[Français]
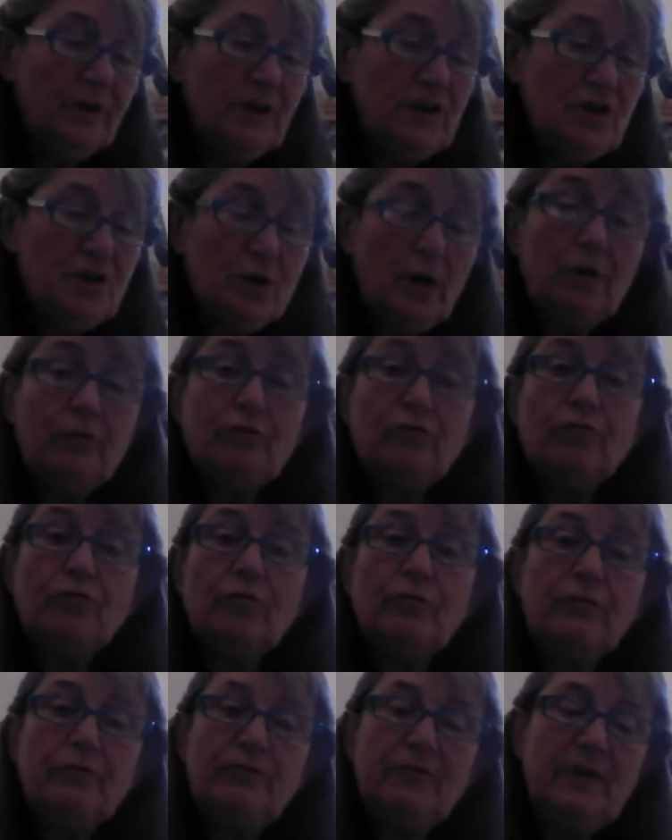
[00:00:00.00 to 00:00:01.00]
Quichotte
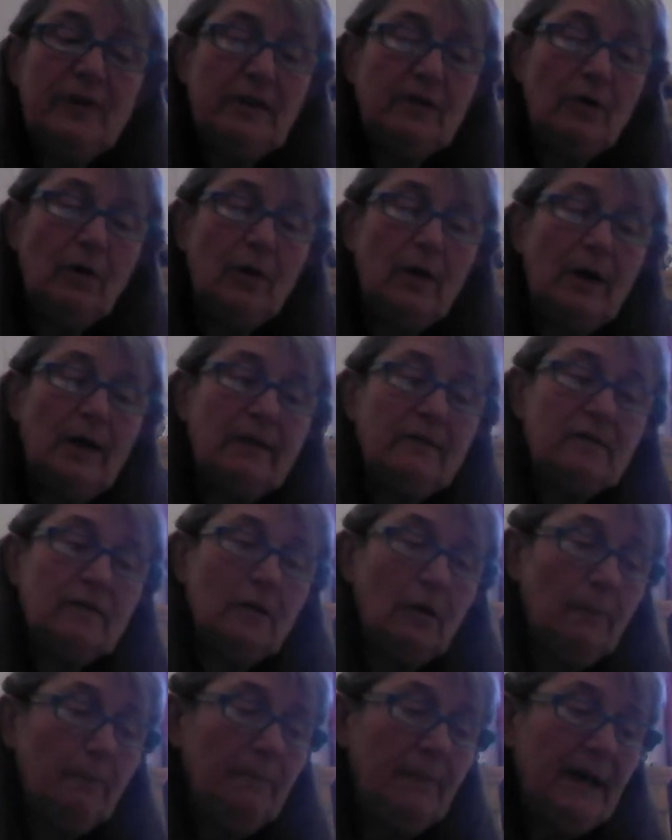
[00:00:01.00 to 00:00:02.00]
se vit en race
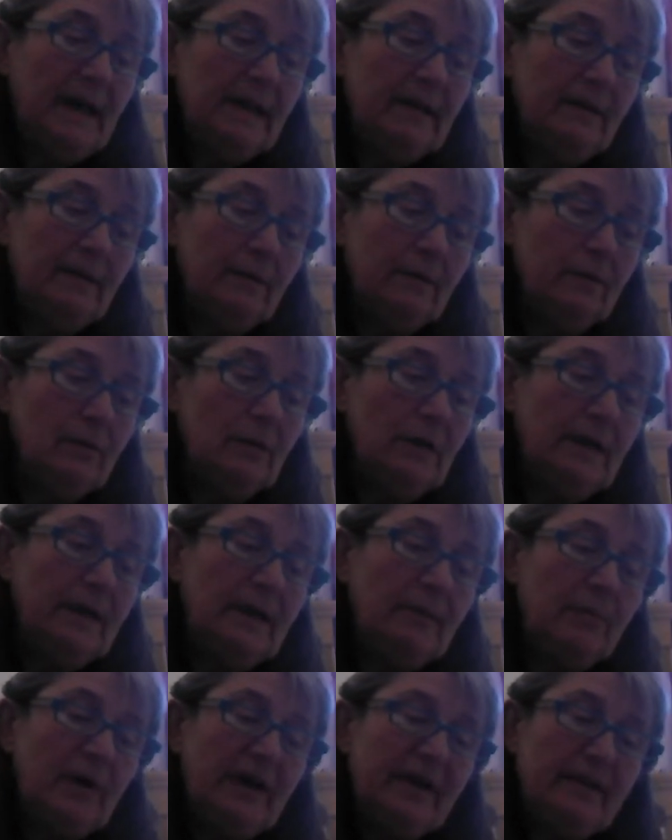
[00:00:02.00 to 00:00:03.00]
campagne,
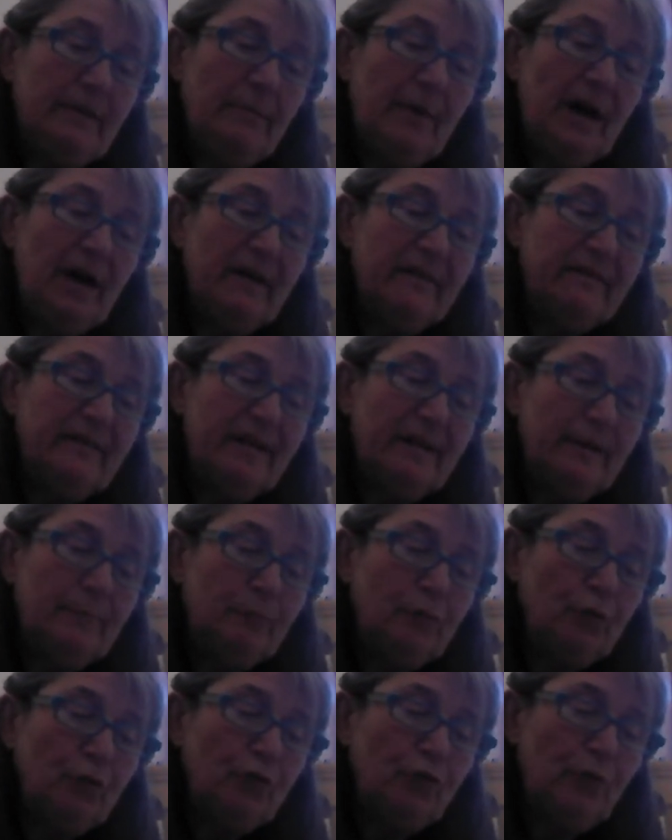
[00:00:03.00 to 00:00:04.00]
libre et débarrassé des
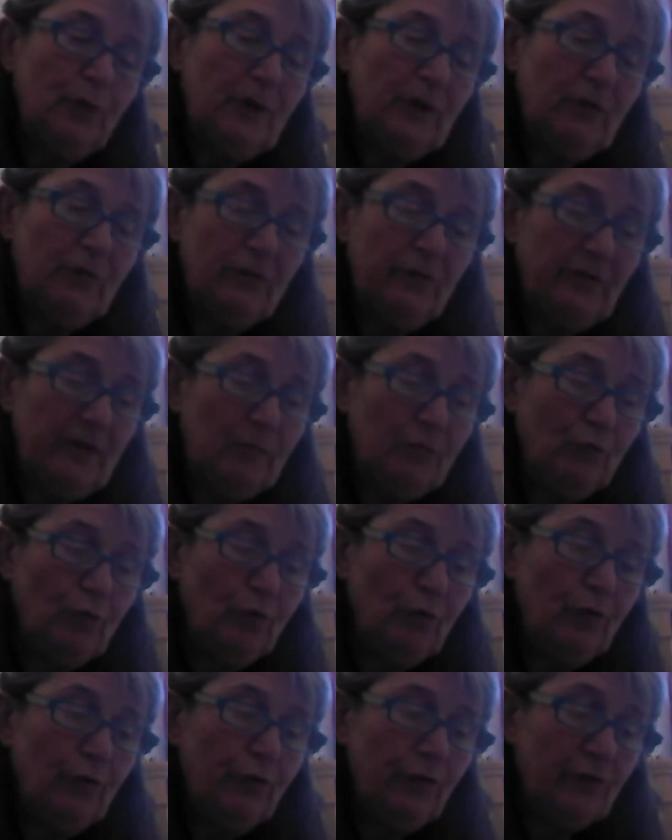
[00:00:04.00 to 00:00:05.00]
poursuites
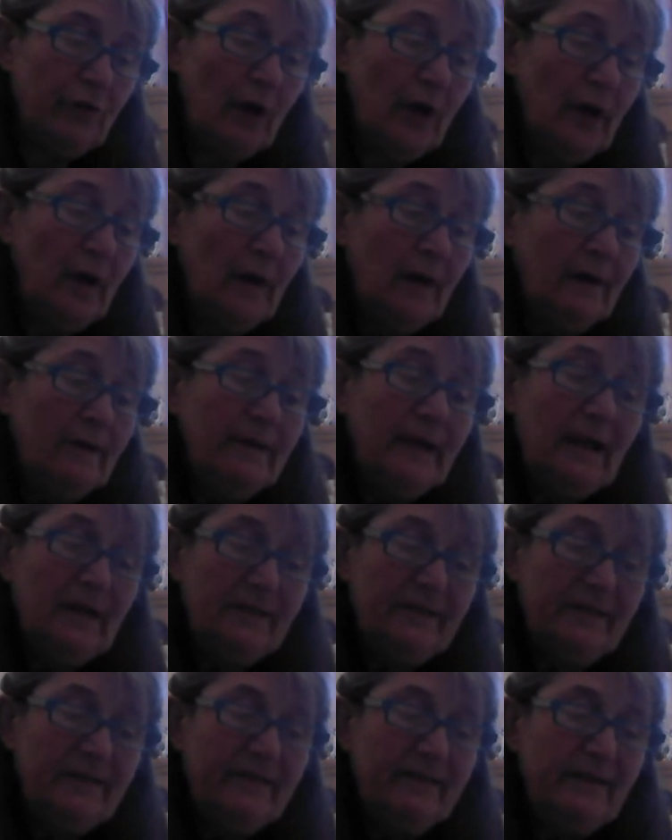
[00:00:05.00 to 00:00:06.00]
amoureuses
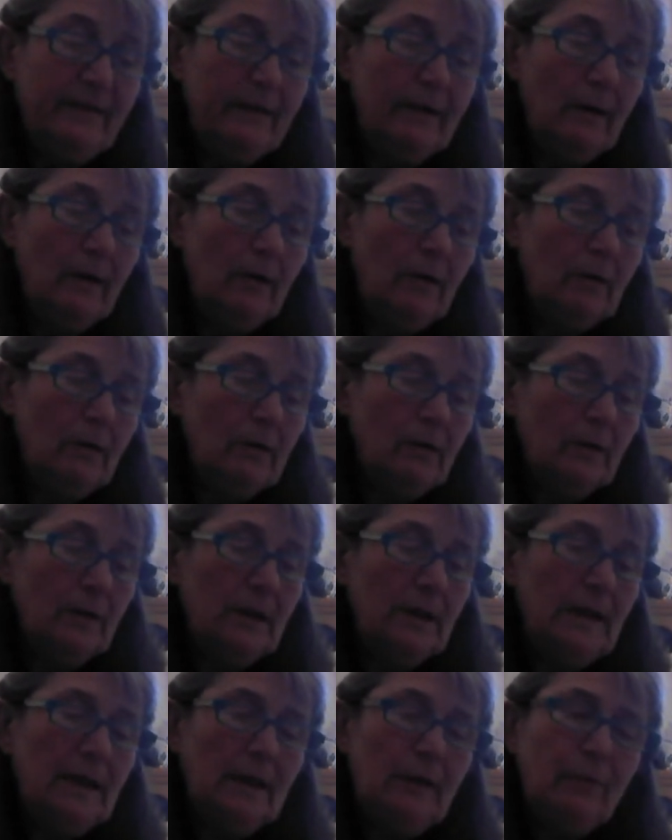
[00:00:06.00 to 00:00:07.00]
d'Altisidore,
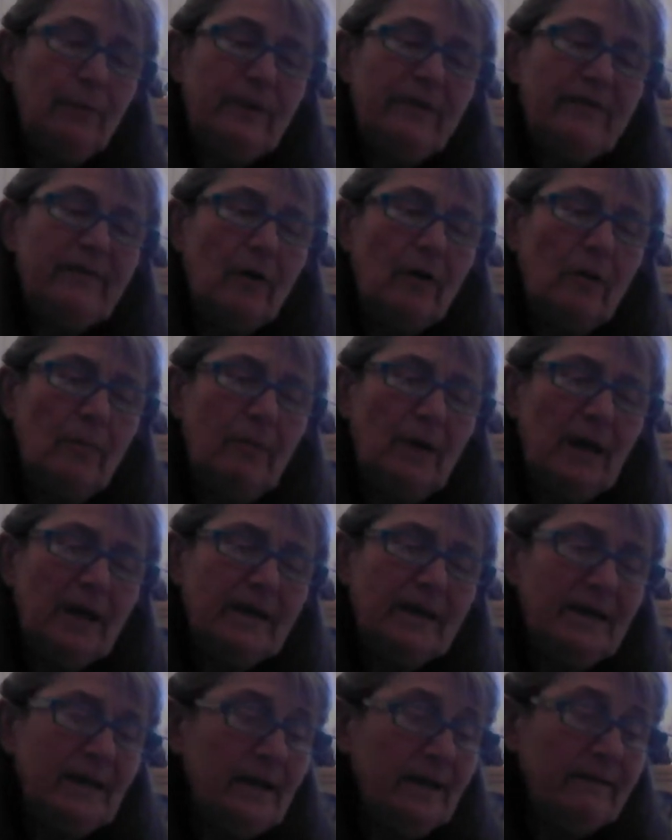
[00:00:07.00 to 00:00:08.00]
il lui sembla
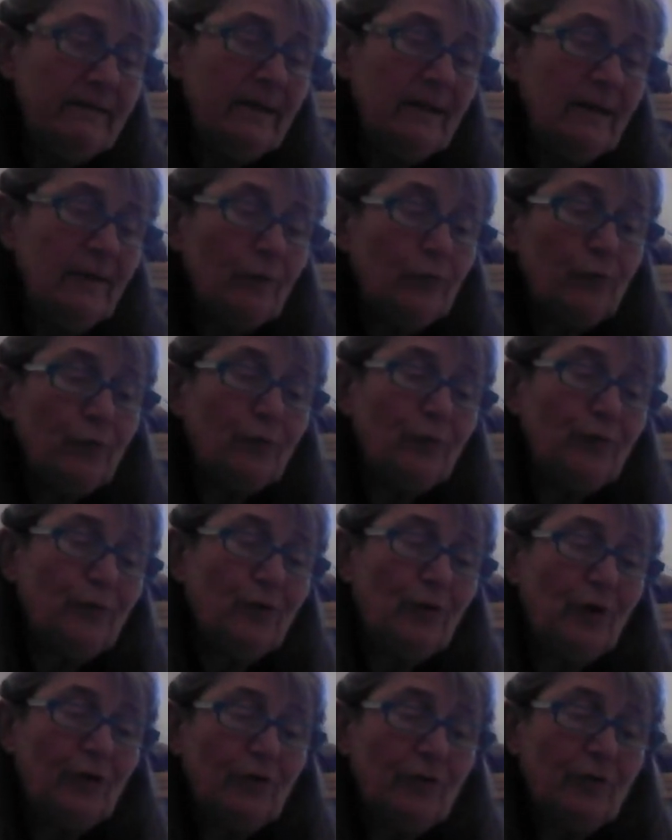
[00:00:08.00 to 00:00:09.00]
qu'il était dans son
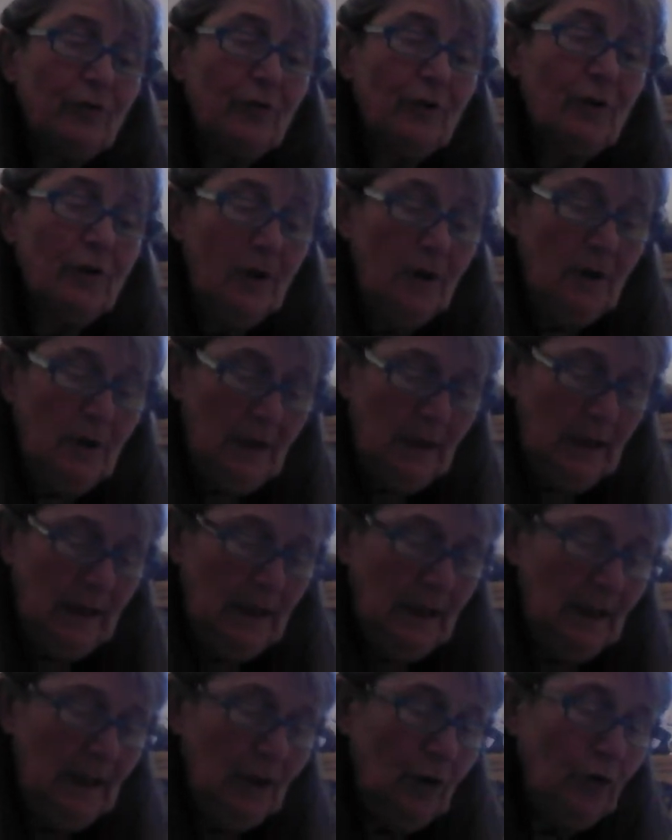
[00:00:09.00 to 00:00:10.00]
centre
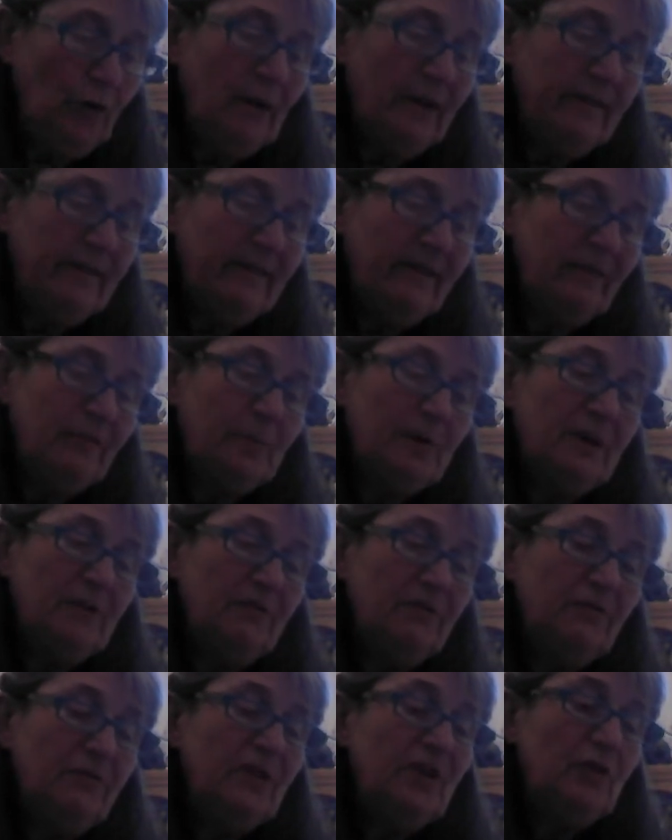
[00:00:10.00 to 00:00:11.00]
et que les
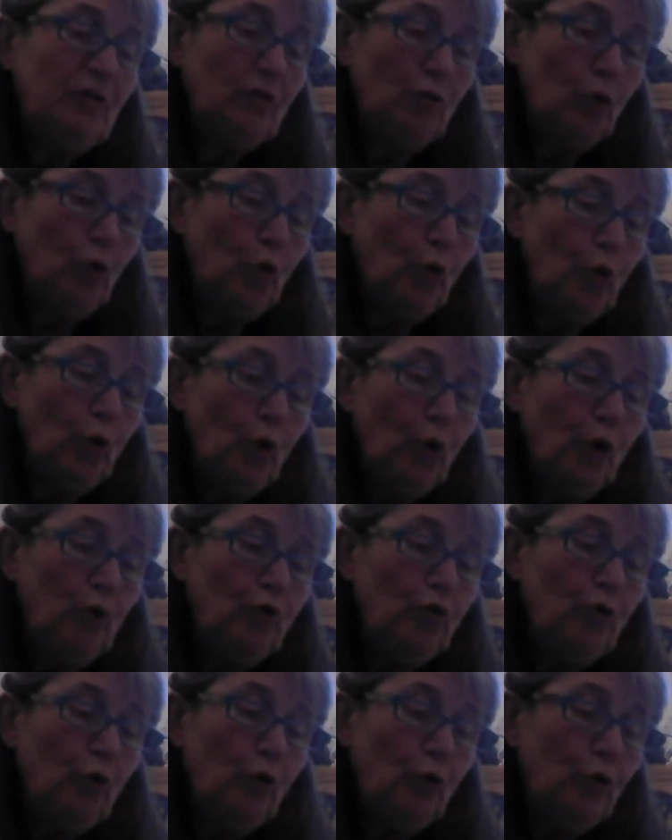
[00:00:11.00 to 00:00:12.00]
esprits vitaux
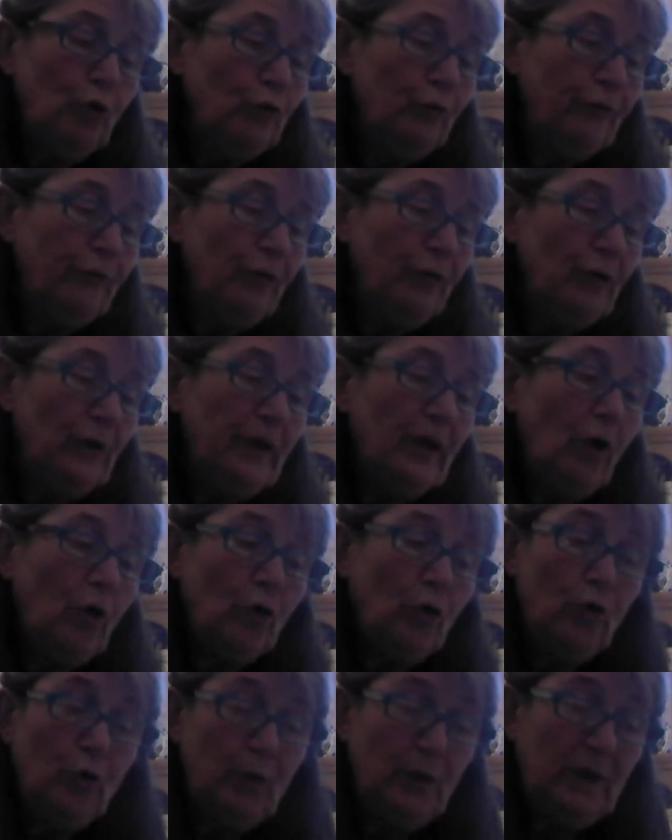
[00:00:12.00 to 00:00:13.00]
se renouvelaient
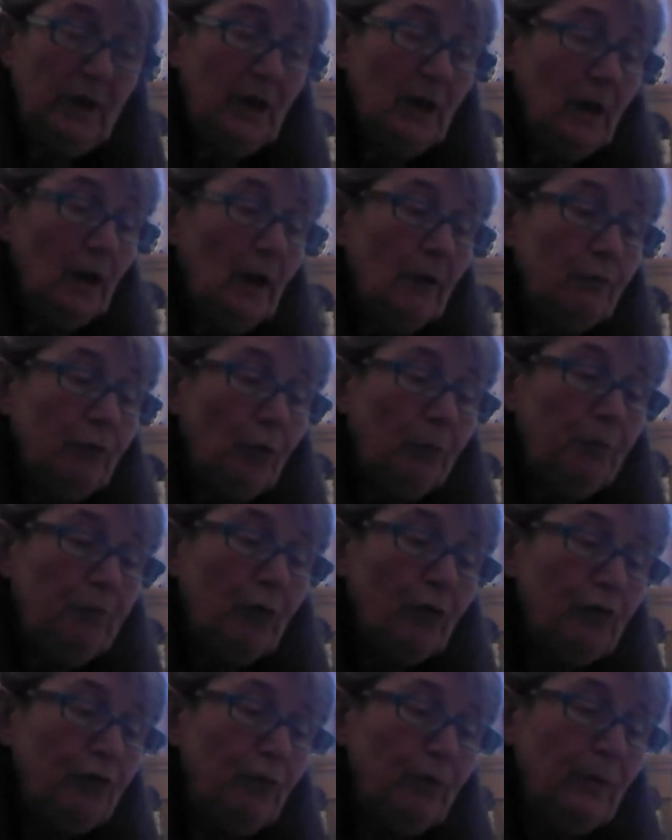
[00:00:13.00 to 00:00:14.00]
en lui pour
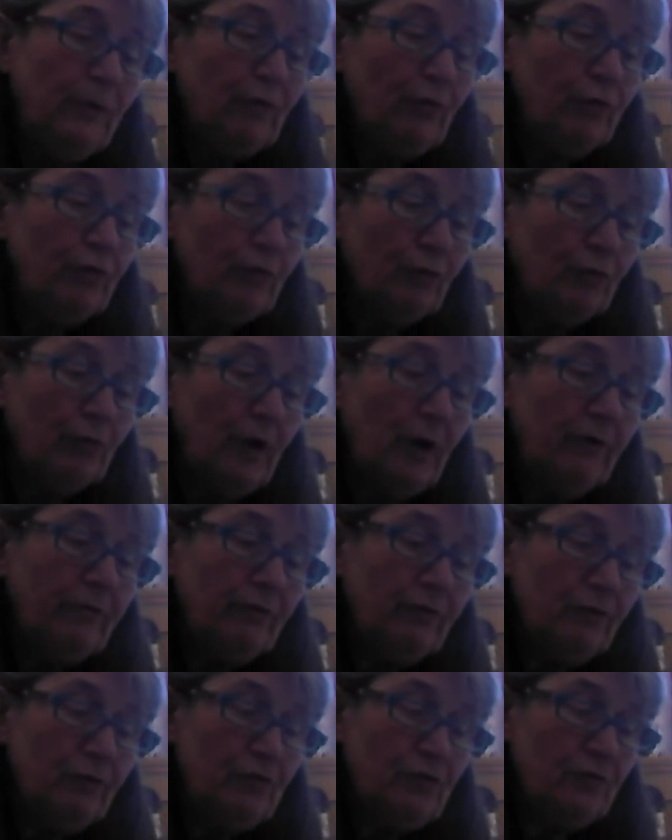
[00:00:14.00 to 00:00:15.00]
poursuivre son
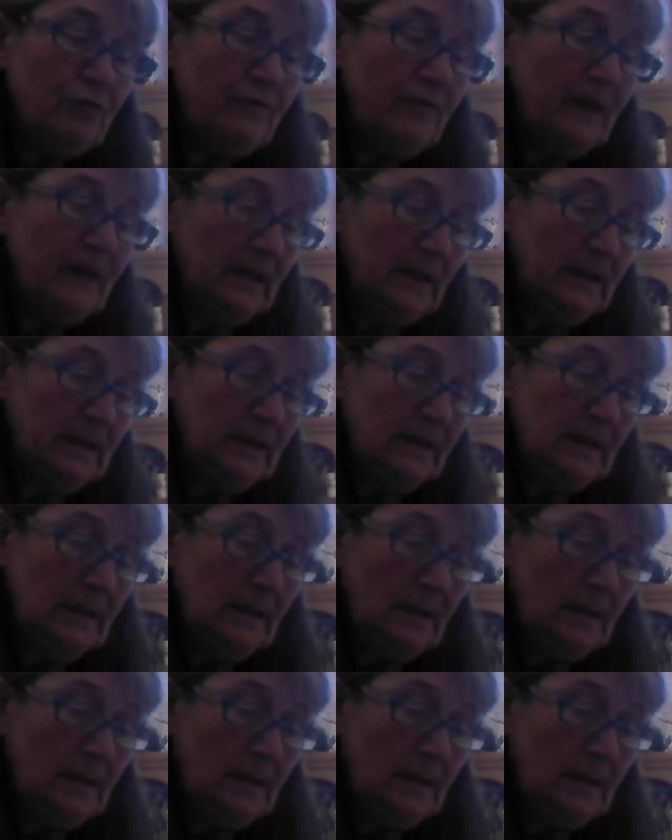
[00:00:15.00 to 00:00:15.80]
œuvre de chevalerie.